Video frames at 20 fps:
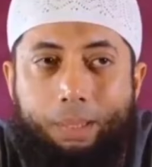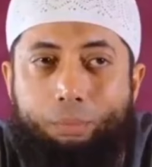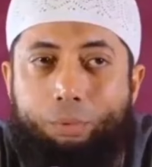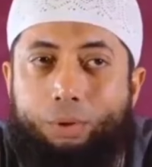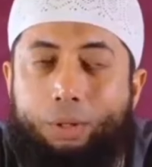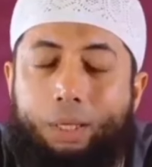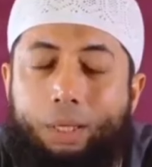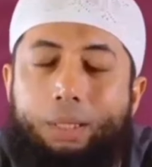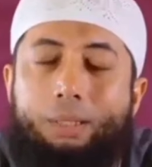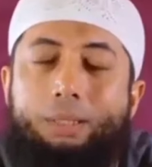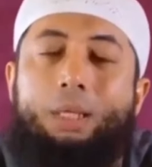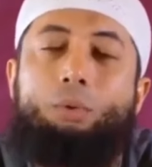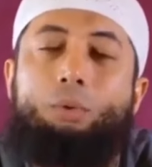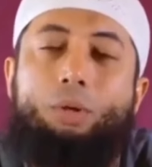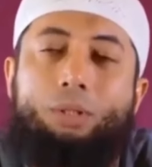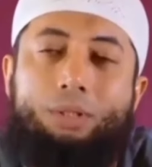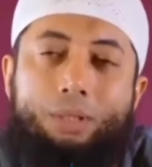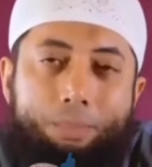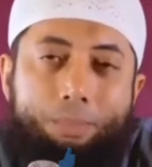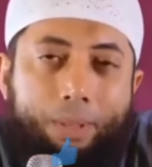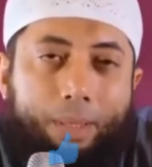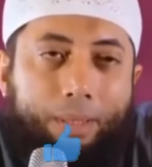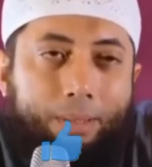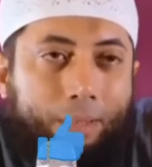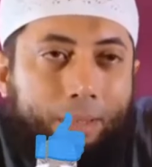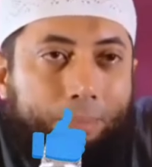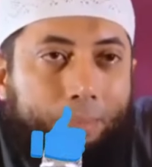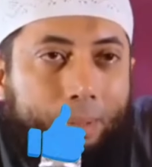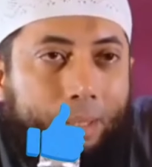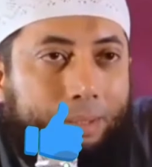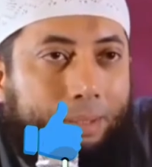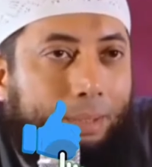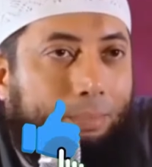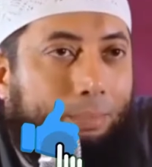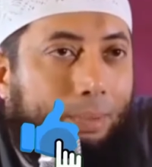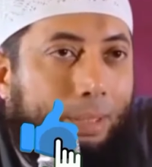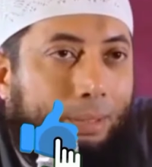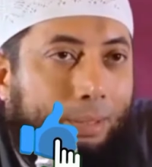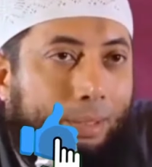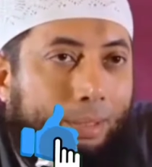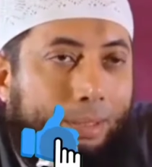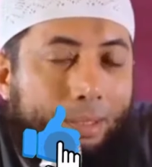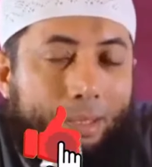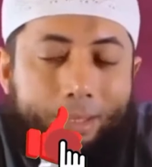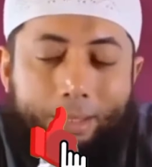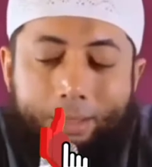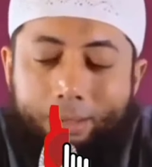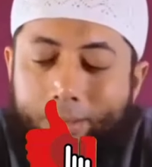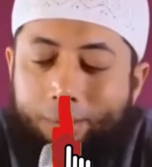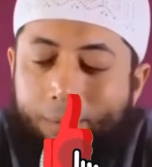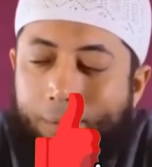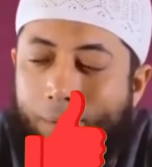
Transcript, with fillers: Ibu sekarang, saya juga sampaikan dalam pelatihan-pelatihan saya.